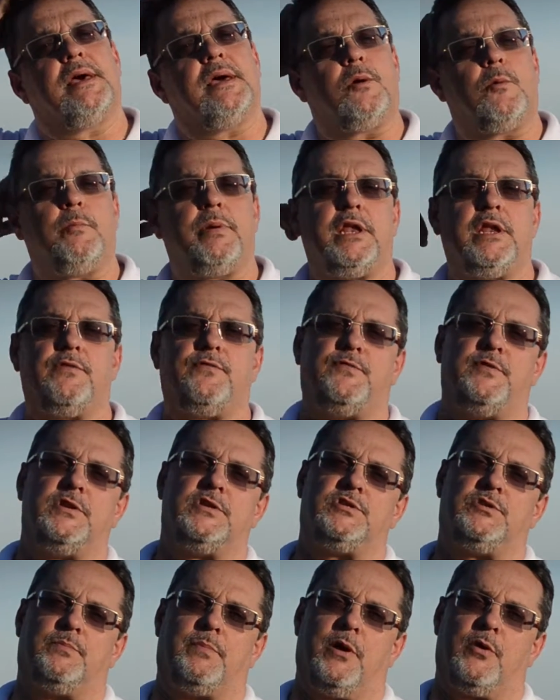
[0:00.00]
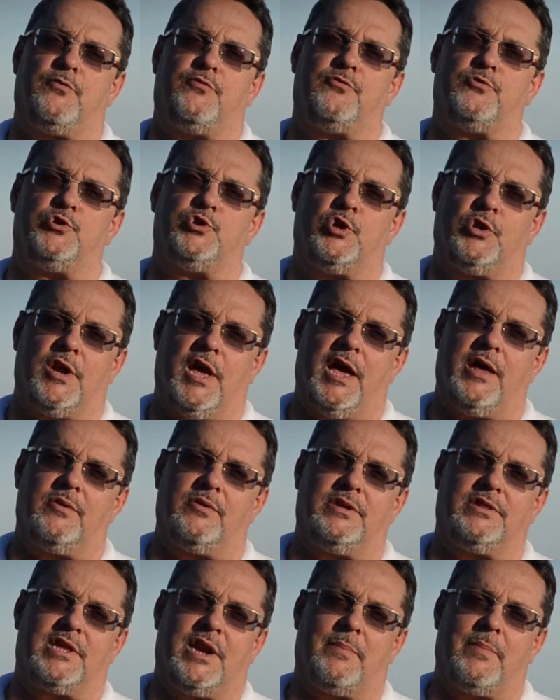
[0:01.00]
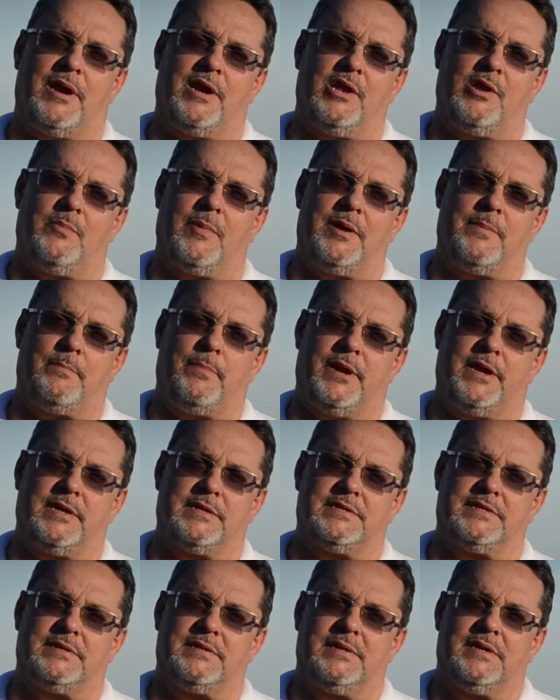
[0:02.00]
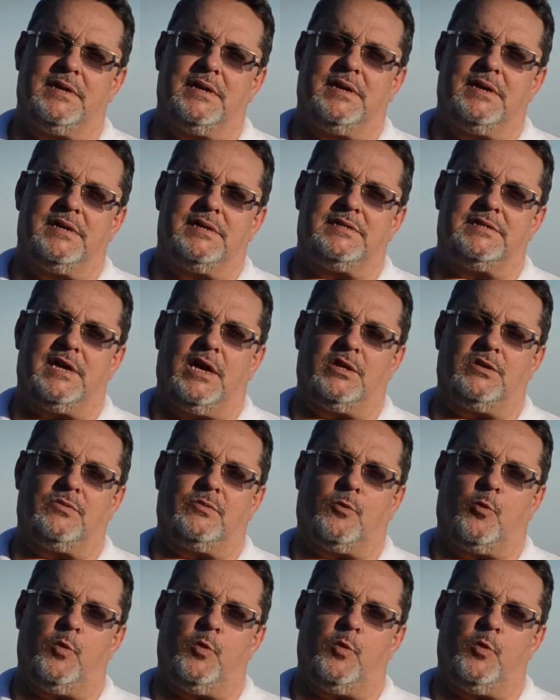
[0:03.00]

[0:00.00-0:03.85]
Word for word: um benefício para o funcionário que trabalha numa empresa, certo?